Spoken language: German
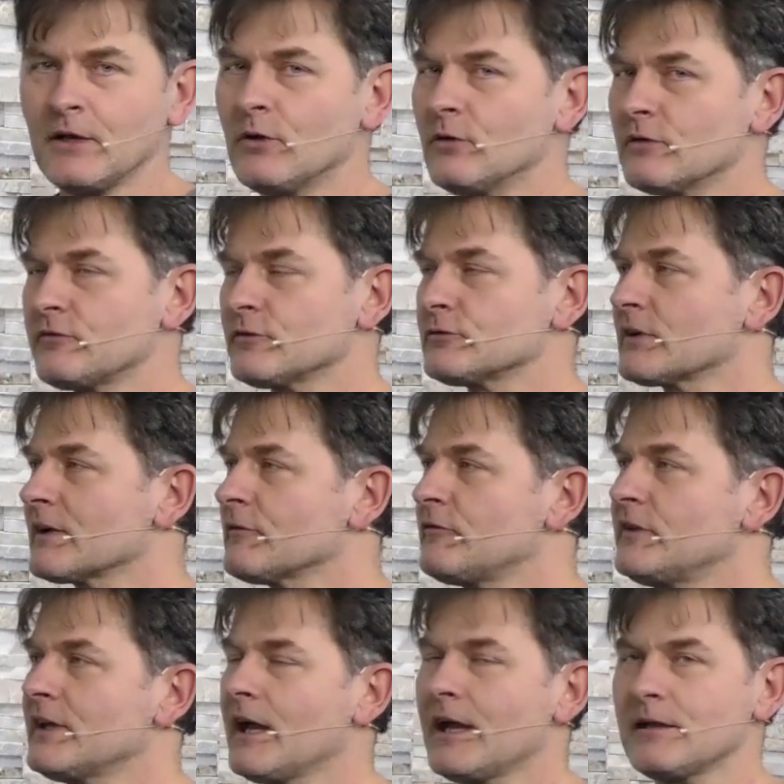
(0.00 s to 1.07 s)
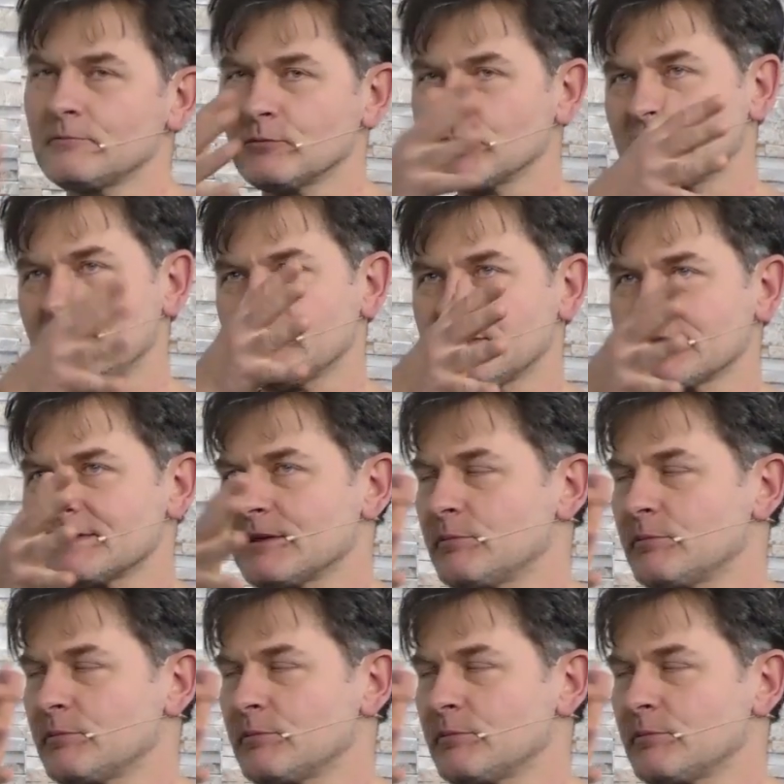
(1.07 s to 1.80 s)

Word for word: und fotografiere ein Motiv, das sich